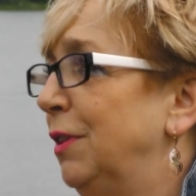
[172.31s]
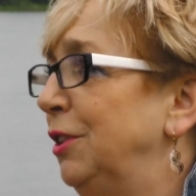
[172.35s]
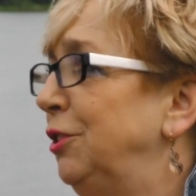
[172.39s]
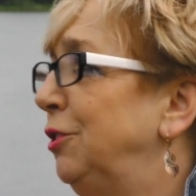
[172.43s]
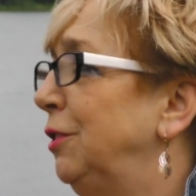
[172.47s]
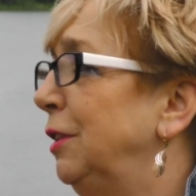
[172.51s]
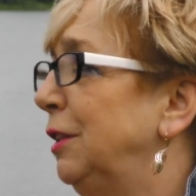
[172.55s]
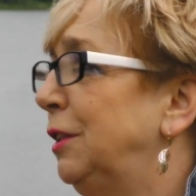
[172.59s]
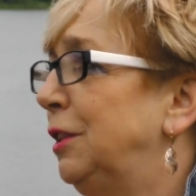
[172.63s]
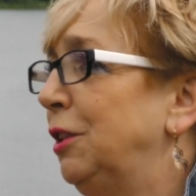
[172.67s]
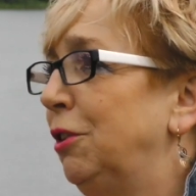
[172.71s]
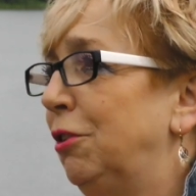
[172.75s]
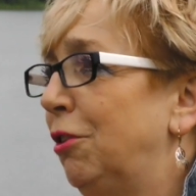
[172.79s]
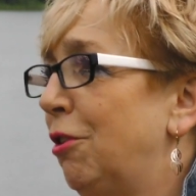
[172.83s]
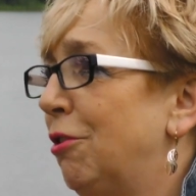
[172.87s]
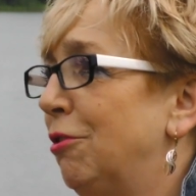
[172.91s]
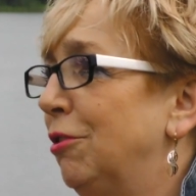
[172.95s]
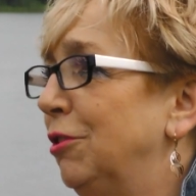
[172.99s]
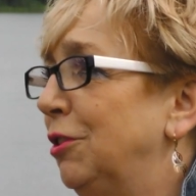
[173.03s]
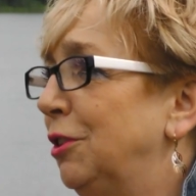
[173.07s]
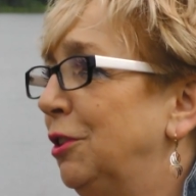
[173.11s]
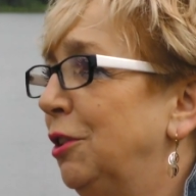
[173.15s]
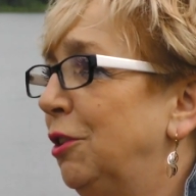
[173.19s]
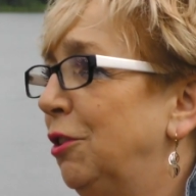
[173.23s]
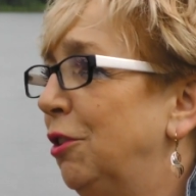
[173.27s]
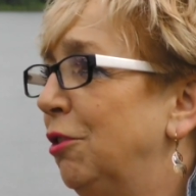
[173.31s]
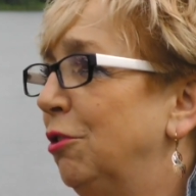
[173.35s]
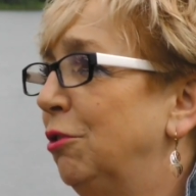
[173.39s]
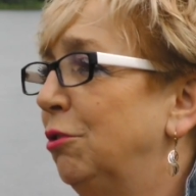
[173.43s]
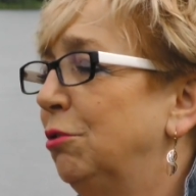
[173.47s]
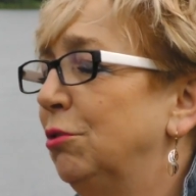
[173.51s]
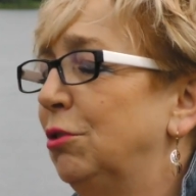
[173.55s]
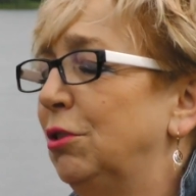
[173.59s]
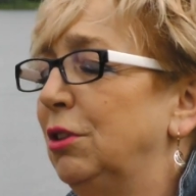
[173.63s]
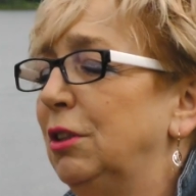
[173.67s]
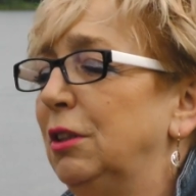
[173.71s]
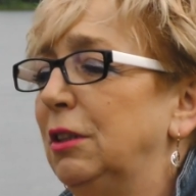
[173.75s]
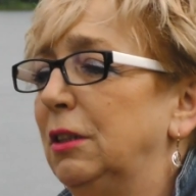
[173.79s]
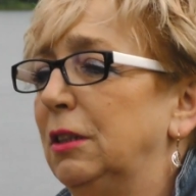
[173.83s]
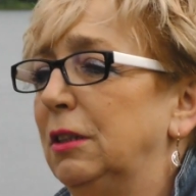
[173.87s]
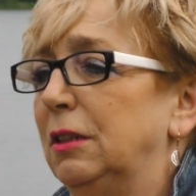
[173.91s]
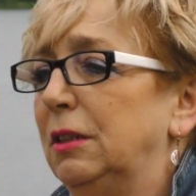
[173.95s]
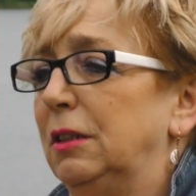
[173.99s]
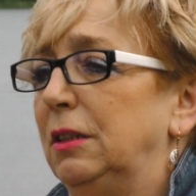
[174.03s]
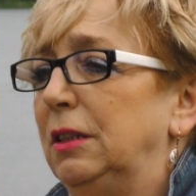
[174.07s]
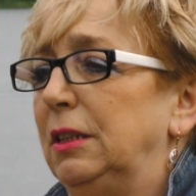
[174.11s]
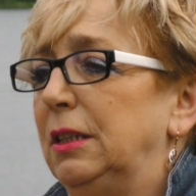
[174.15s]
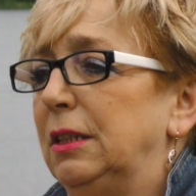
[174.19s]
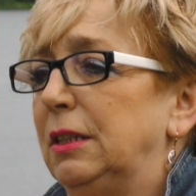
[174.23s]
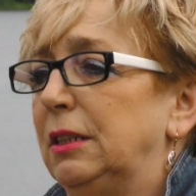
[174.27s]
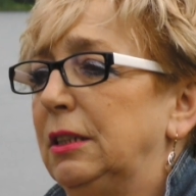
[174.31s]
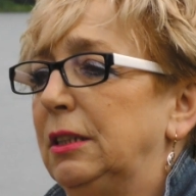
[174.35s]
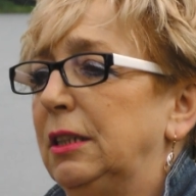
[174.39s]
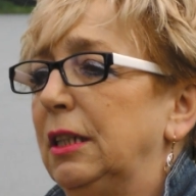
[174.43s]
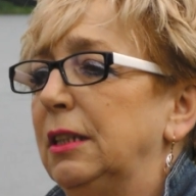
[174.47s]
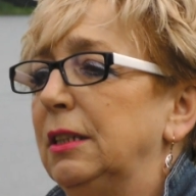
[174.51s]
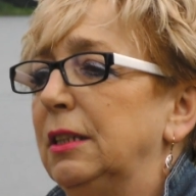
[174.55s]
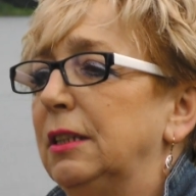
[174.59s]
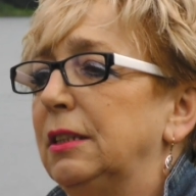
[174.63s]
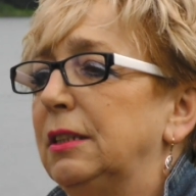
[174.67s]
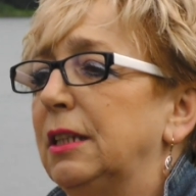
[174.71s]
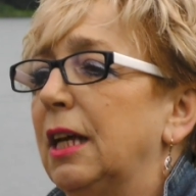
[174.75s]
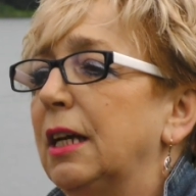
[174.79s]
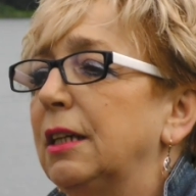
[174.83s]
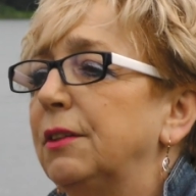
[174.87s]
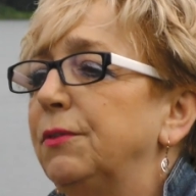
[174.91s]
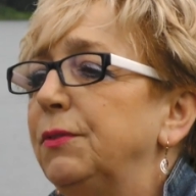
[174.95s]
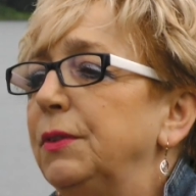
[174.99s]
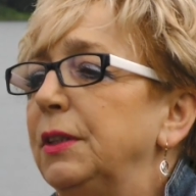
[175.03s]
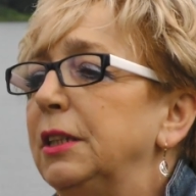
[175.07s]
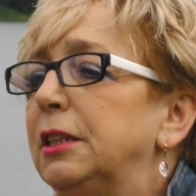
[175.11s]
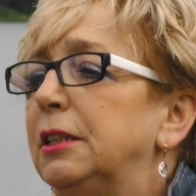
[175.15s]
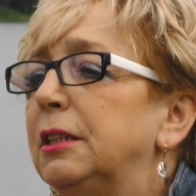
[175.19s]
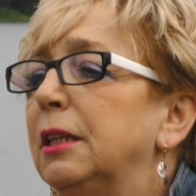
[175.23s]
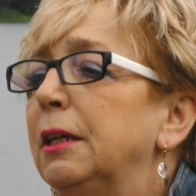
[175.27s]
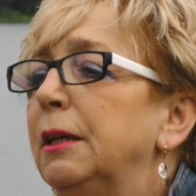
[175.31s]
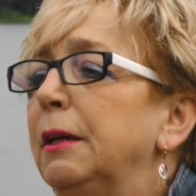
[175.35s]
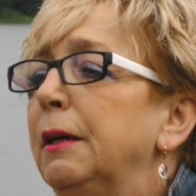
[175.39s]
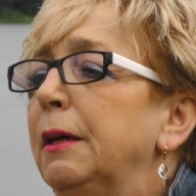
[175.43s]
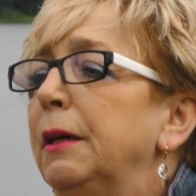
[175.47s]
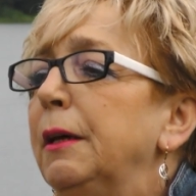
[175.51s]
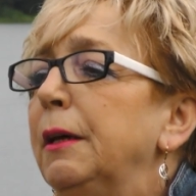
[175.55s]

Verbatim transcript: Właśnie co, ro, co roku jest ten zakwit